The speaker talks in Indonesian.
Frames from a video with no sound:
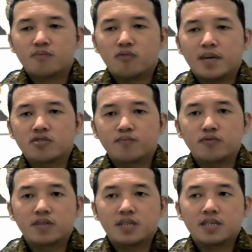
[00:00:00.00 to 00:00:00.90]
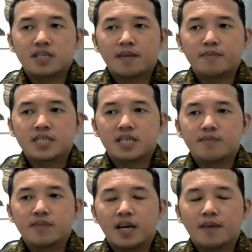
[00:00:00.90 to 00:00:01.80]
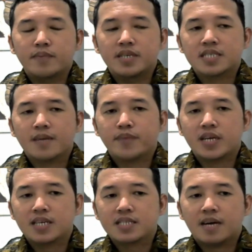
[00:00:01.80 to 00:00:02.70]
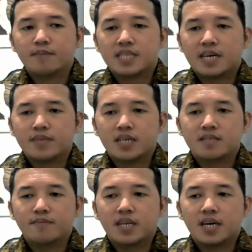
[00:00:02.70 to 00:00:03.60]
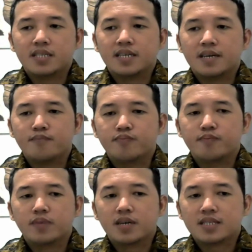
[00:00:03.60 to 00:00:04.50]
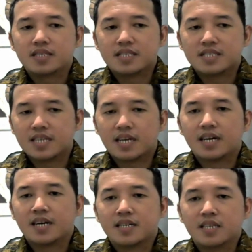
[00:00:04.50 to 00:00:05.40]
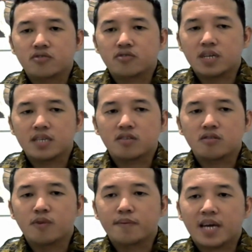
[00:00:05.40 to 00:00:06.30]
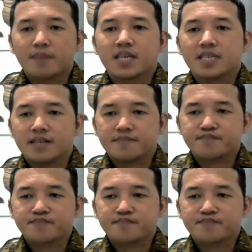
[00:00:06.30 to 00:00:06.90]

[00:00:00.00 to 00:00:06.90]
mau masuk pun, dia bisa dibilang bisa pilih saham-saham yang sebenarnya secara year to date itu belum naik banyak